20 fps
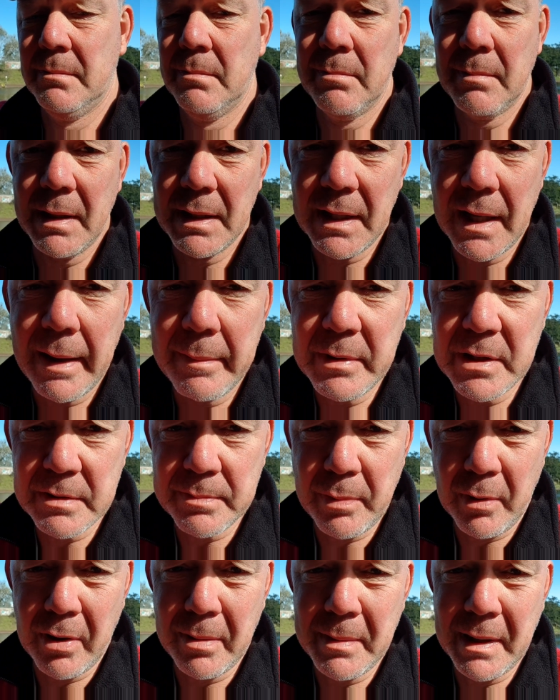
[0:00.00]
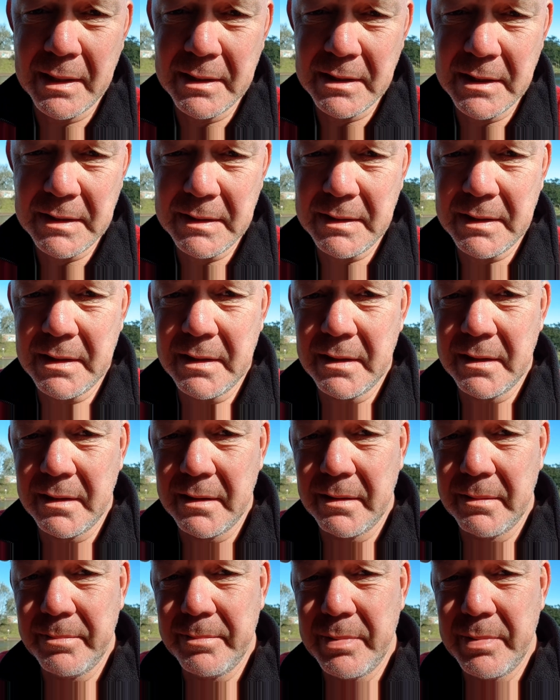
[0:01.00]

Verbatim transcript: Mein Name ist Bormann, ich äh,